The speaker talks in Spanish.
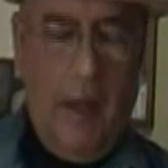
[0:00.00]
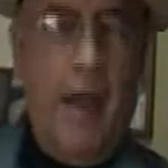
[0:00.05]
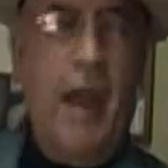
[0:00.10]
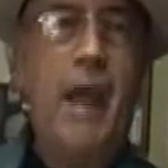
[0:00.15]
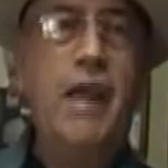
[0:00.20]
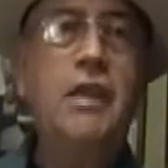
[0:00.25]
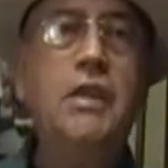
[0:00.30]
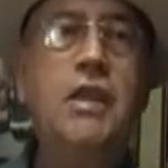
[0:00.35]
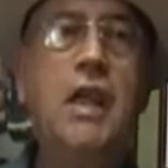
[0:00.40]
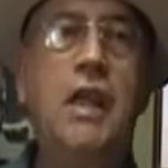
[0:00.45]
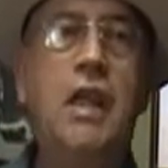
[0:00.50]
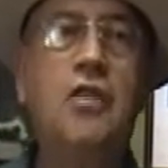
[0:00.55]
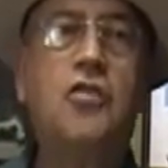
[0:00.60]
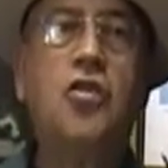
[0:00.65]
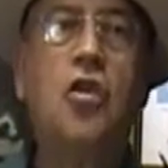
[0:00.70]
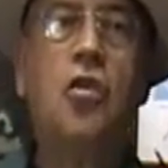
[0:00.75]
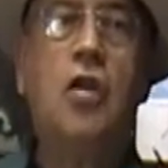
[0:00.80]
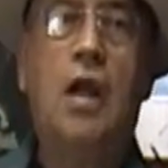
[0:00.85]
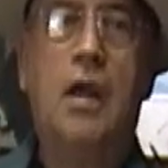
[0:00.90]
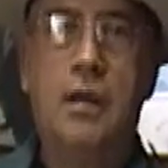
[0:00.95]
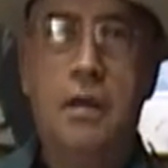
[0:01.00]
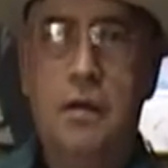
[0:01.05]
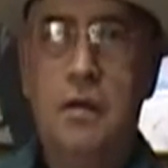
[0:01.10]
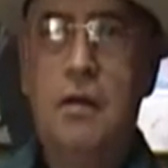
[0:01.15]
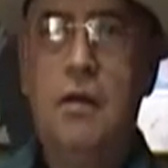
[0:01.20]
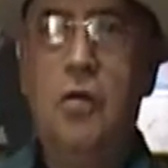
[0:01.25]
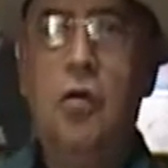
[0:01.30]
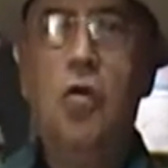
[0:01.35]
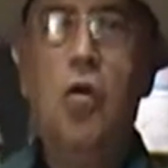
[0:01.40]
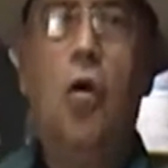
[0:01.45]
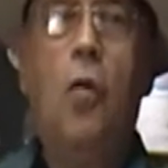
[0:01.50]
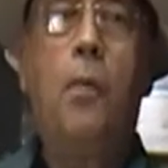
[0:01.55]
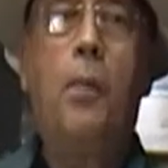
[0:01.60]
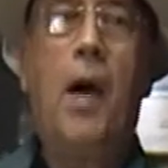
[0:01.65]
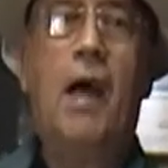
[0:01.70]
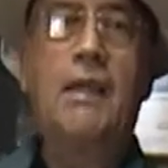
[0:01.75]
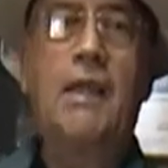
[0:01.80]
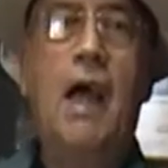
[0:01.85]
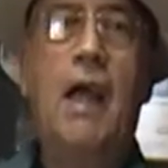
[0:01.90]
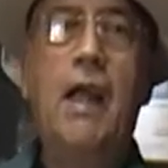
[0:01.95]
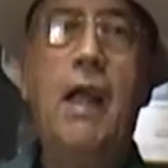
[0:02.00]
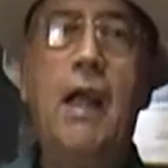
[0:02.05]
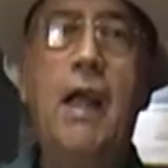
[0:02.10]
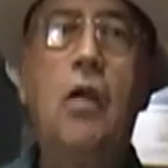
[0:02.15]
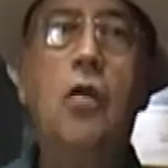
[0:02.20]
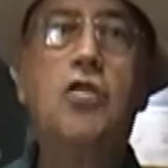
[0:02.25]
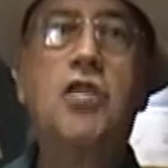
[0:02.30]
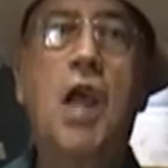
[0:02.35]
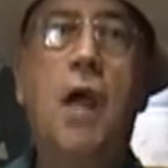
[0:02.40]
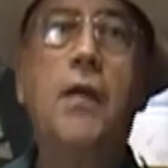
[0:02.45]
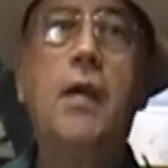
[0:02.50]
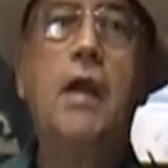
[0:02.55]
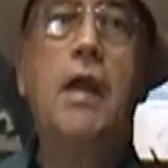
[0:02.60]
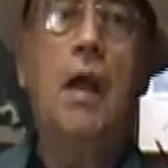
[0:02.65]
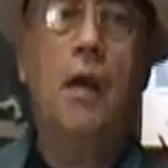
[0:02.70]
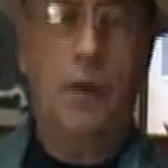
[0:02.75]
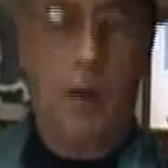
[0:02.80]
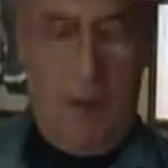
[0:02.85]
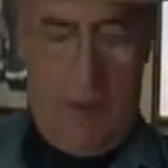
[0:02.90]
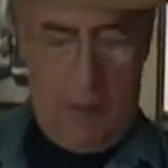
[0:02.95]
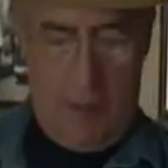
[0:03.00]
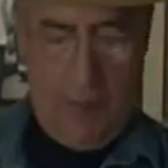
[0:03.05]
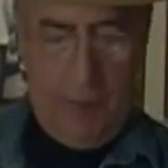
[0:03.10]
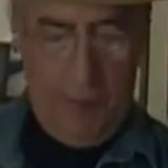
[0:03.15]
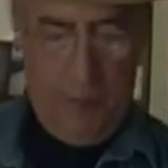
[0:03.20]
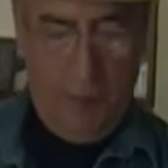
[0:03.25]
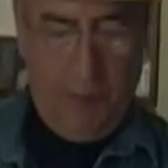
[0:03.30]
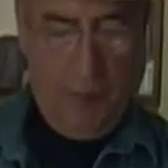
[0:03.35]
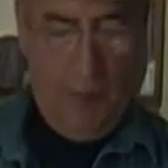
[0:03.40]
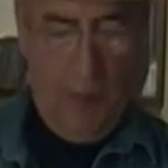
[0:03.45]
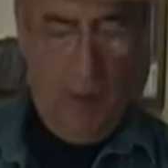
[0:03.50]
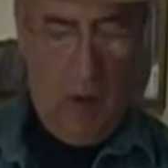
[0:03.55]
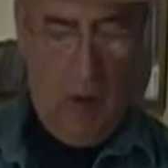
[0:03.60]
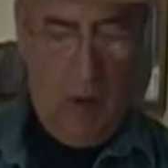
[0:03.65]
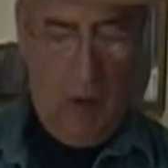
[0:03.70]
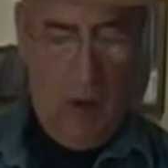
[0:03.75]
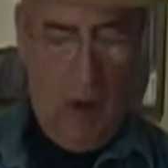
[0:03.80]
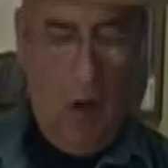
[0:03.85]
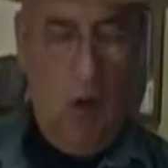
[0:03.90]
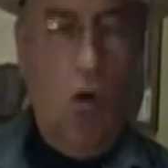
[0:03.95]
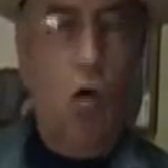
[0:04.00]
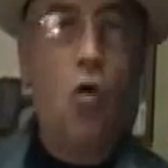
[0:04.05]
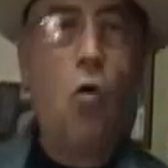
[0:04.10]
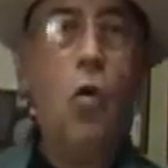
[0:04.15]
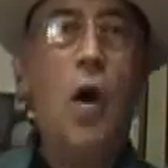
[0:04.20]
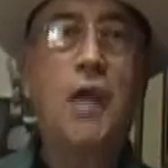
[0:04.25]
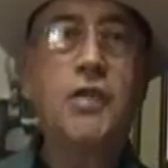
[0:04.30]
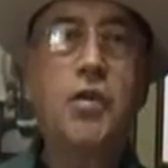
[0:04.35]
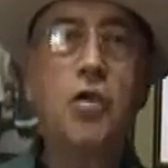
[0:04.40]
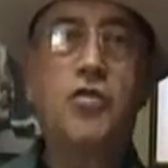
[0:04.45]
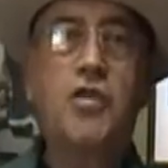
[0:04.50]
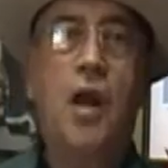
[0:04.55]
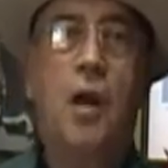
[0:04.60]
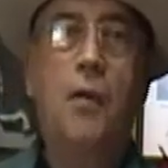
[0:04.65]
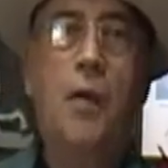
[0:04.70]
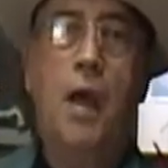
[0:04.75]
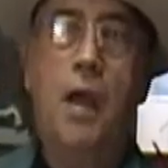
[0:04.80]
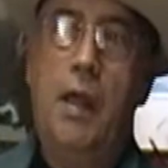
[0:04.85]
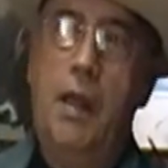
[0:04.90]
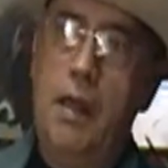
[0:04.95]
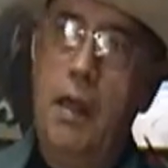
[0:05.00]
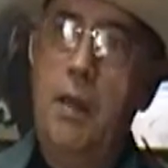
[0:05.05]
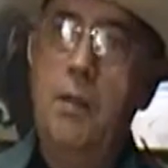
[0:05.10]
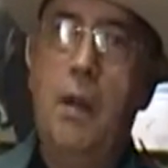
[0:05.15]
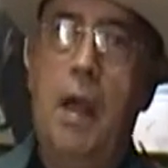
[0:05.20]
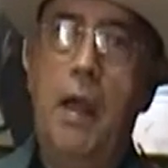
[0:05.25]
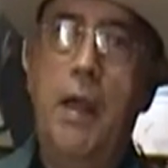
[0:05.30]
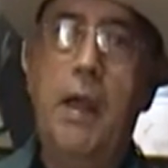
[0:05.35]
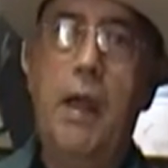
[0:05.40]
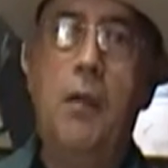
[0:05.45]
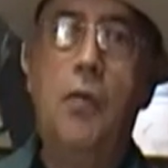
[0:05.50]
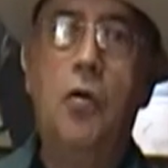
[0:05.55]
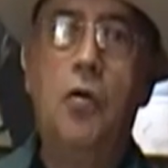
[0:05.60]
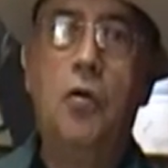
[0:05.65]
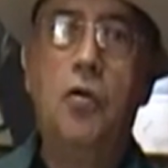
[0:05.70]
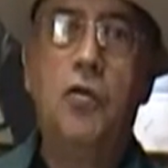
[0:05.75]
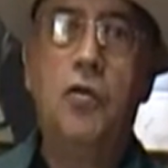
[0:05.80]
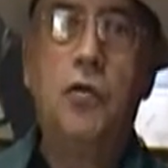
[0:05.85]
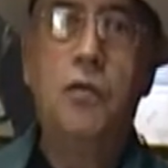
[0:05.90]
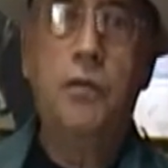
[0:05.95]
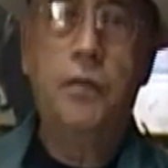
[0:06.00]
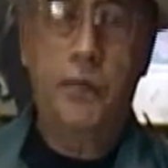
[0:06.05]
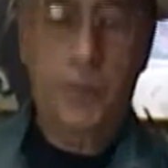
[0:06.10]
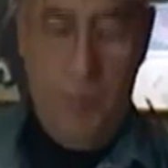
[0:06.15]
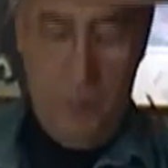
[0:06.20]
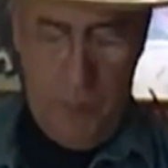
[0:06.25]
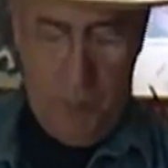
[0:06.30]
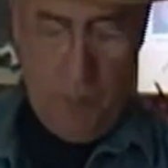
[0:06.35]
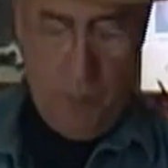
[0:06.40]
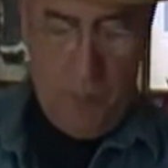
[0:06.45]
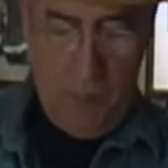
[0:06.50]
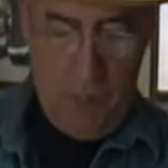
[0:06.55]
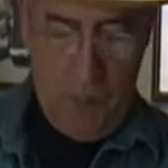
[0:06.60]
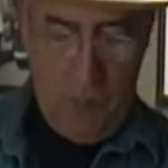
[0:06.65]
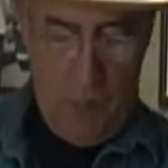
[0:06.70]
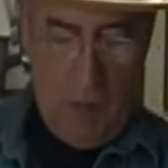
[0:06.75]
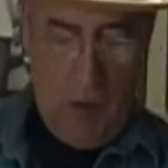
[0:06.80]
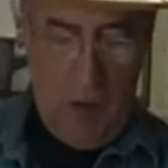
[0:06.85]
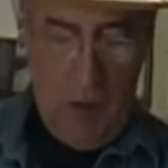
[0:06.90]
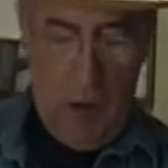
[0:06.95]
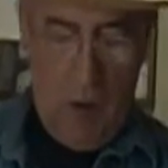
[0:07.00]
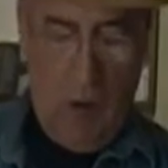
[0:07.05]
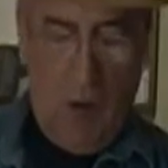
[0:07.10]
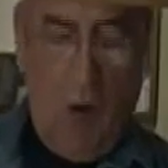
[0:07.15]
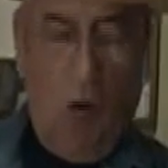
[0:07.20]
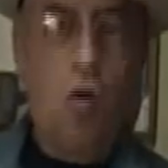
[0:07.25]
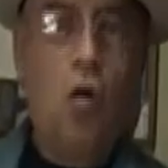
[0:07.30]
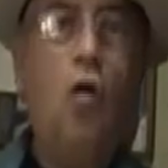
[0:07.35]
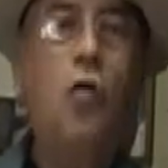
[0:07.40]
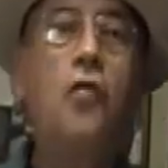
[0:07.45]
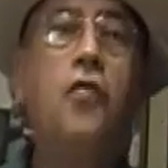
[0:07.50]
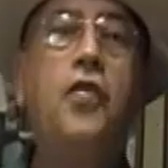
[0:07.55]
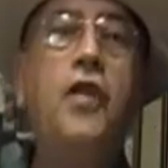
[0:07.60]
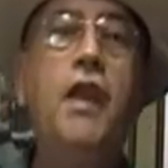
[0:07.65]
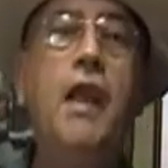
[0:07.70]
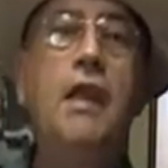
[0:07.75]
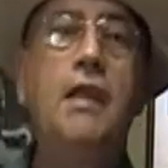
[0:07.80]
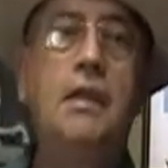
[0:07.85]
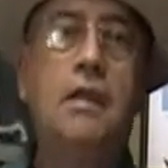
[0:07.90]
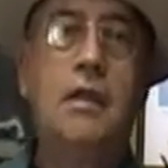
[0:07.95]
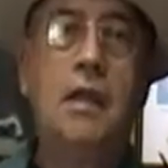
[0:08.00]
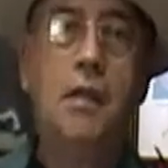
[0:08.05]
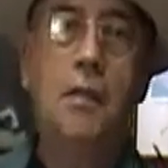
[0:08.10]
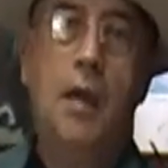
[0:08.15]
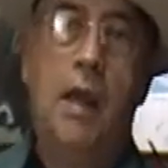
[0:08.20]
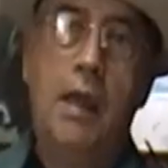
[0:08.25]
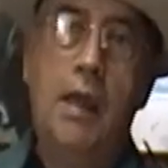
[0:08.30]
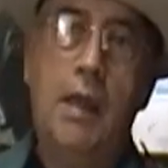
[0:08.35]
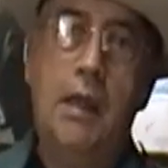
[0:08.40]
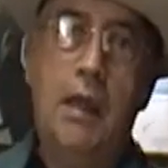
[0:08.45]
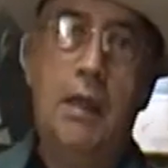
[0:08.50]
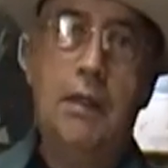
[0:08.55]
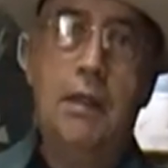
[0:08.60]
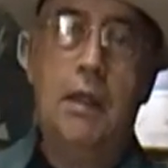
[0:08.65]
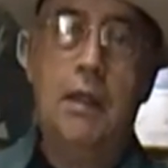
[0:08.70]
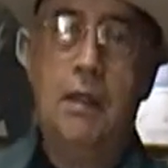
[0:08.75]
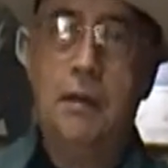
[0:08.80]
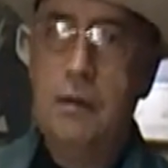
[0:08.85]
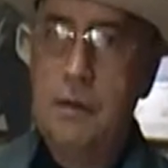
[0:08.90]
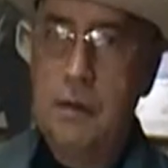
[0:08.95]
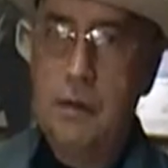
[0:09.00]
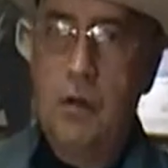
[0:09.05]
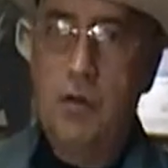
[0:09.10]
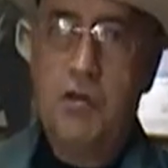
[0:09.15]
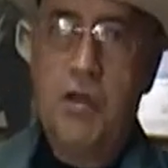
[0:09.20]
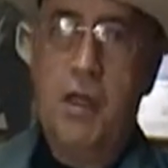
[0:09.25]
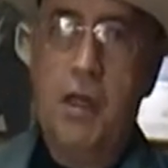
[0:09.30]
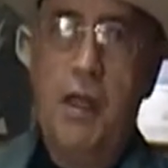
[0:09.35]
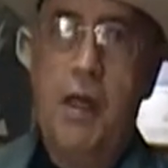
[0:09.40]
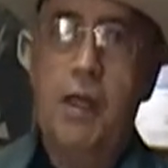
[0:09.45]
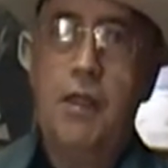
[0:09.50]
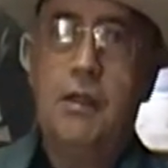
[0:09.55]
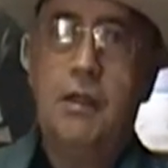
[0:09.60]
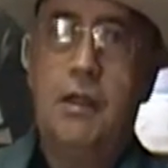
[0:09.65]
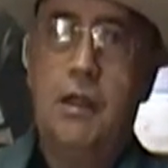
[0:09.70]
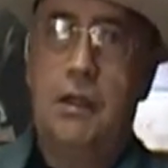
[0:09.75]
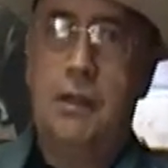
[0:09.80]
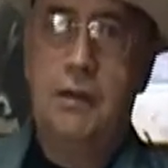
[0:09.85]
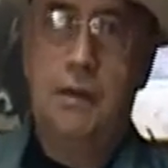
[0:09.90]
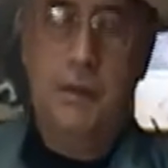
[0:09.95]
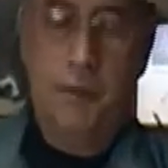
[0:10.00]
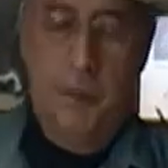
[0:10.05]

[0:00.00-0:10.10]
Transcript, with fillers: gente de zona, unos patanes que no saben ni hablar, los cuatro salvajes, imaginémonos, los confidentes, imagínate, los sederistas,